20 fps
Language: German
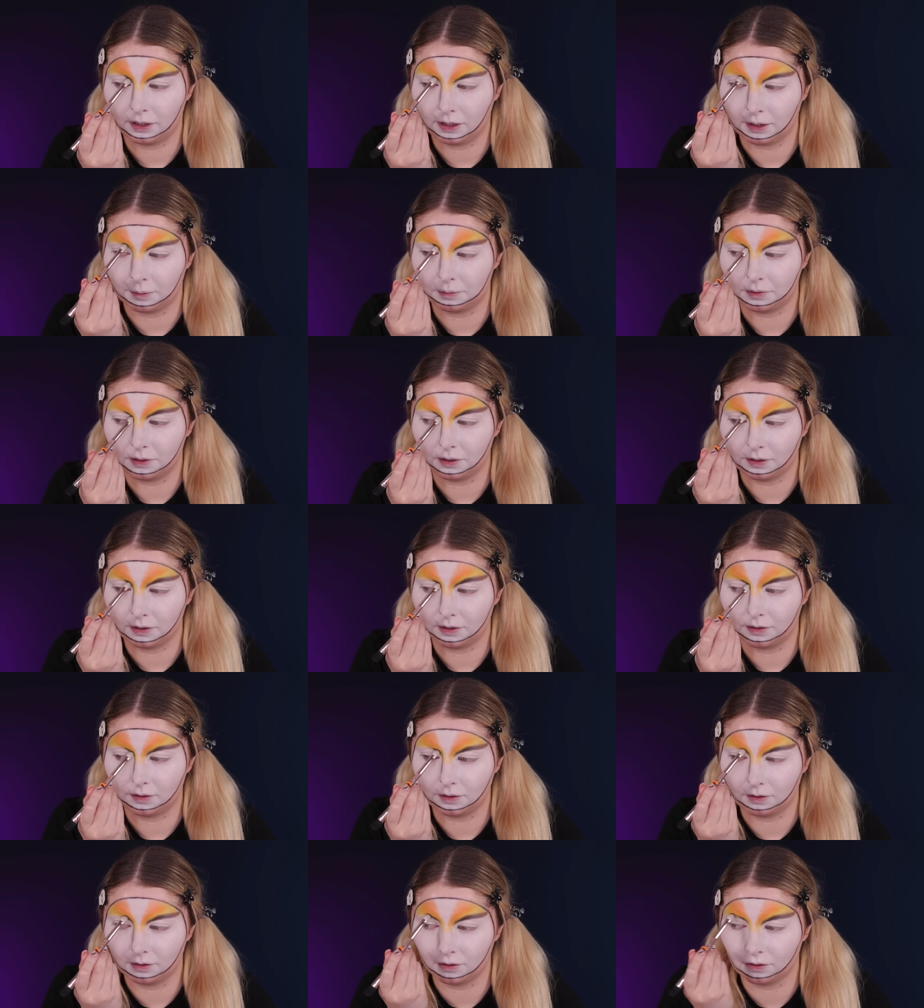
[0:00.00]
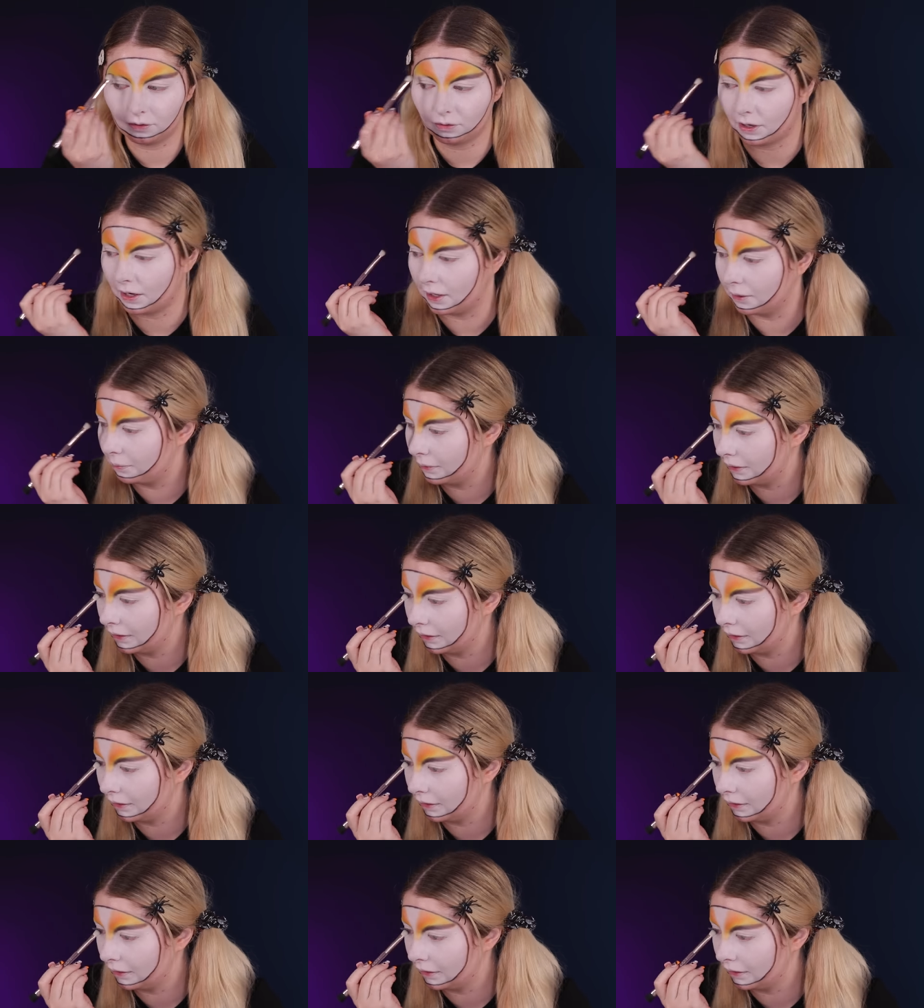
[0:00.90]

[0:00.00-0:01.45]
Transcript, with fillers: Glaubt ihr, das ist so halb